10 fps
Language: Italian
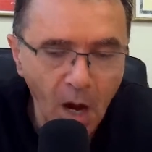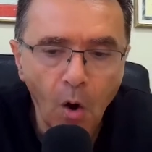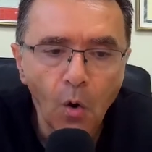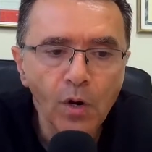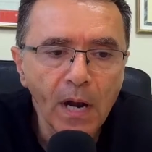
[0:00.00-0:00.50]

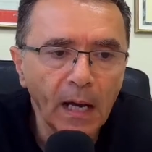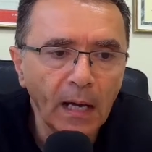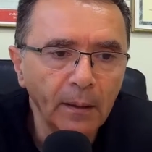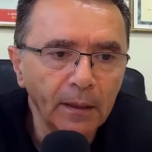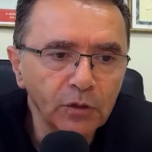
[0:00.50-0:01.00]

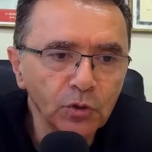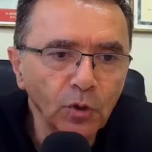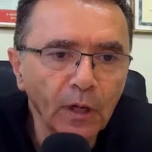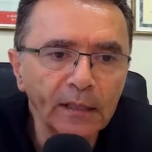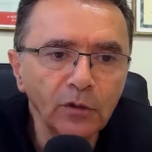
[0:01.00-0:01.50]
Ora eh, ci sono
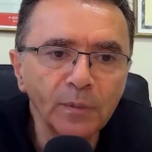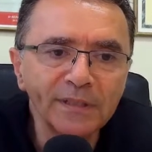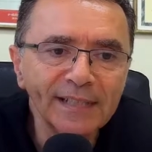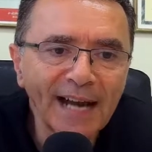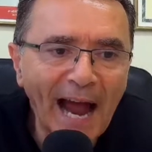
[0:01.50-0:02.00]
anche nomi
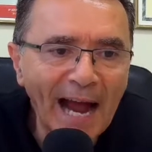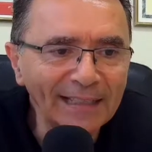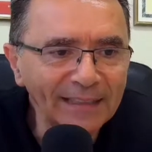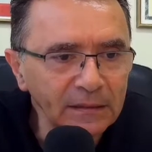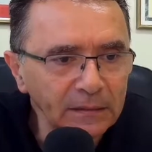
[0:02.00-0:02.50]

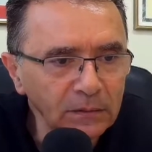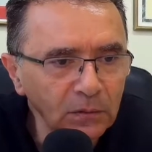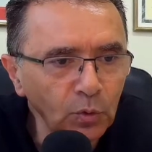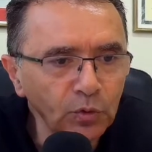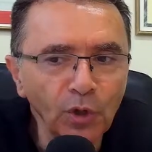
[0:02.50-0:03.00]
strani,
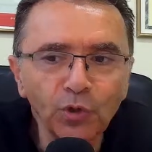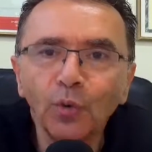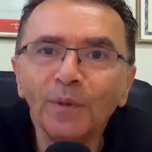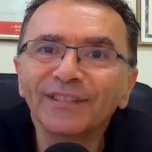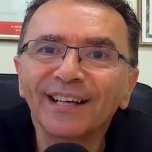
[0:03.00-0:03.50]
c'è un
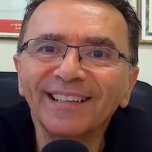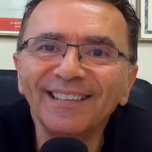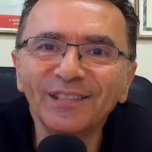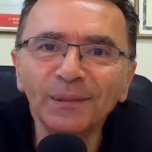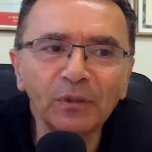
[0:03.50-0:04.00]
nome
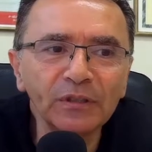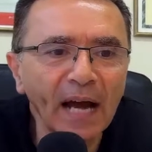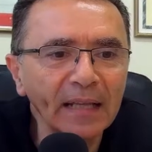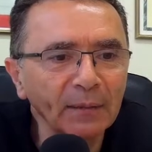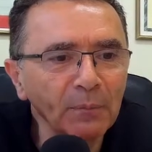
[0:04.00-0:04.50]
stranissimo di
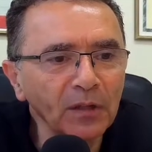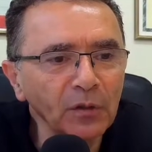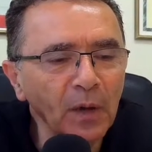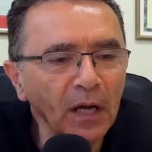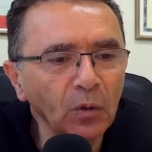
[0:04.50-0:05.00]

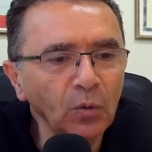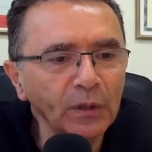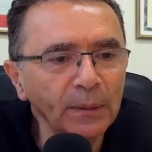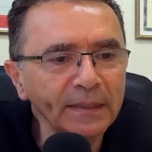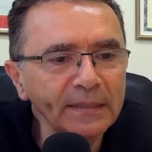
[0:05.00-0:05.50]
Atacmen,
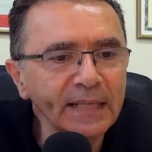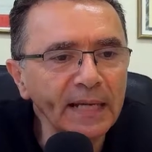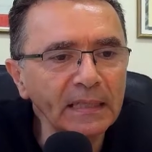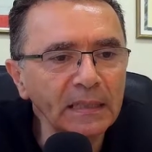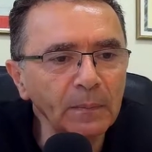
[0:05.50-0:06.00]
alcuni
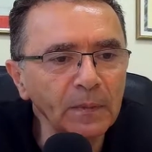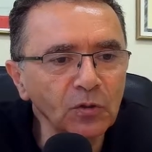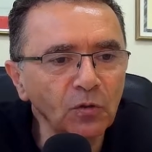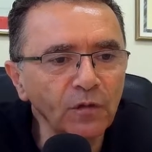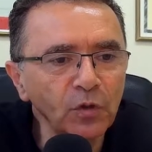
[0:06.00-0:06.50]
pazienti mi
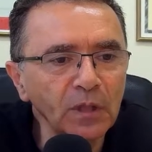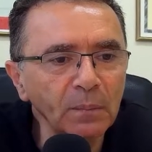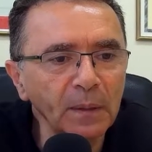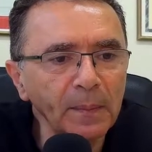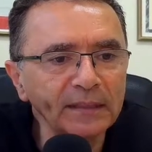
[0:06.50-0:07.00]
sono venuti a
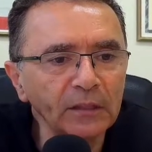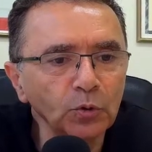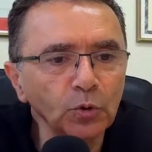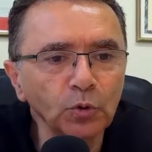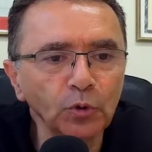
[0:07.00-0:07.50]
me e mi hanno detto
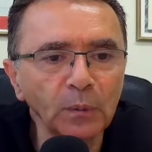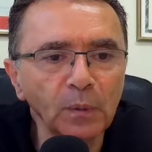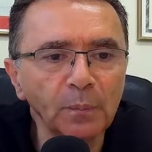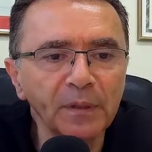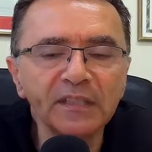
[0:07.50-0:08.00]
dottore
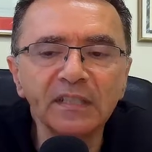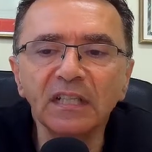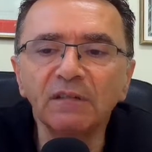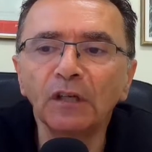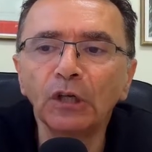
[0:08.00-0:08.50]
mi
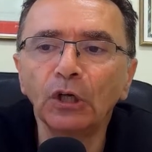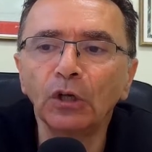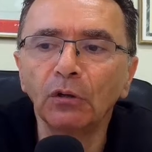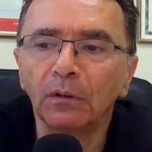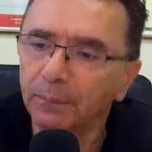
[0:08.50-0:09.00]
prescrive
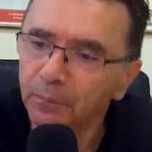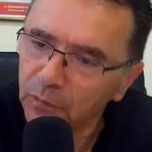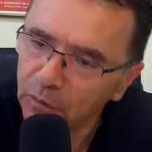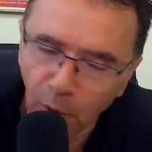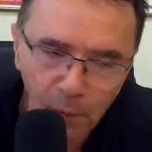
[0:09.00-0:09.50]

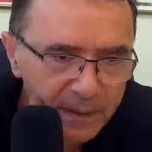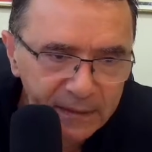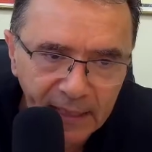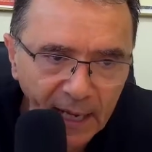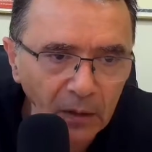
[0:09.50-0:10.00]
un nome
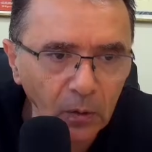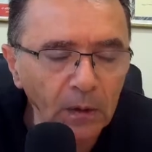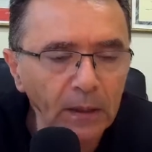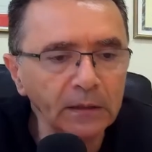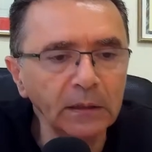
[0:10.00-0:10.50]
strano,
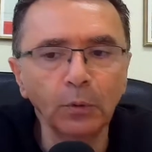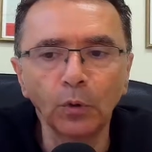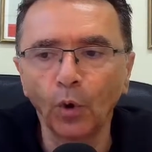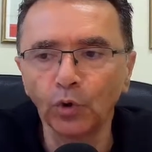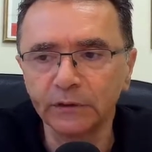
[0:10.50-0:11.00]
tipo
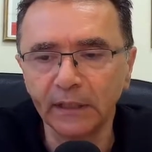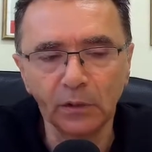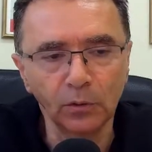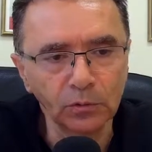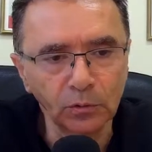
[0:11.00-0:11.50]
l'ostia,
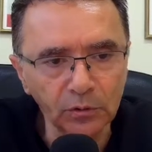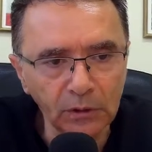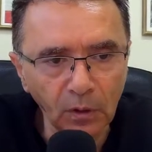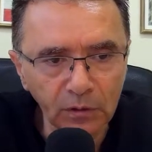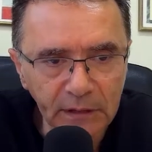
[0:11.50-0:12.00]
dico scusi,
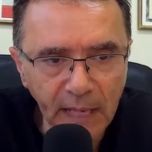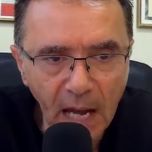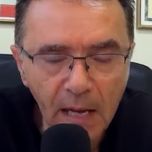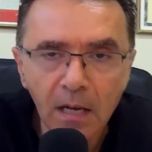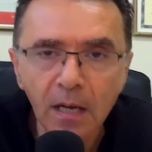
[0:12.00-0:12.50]
l'ostia
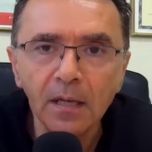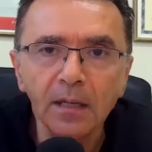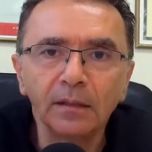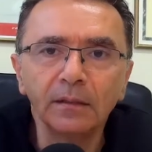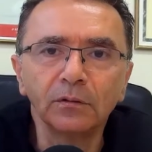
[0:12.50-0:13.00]

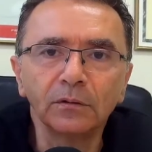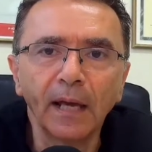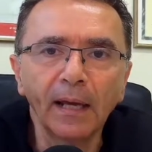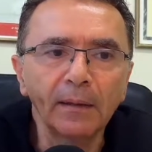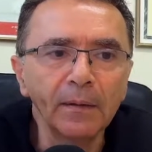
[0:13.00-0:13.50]
non è,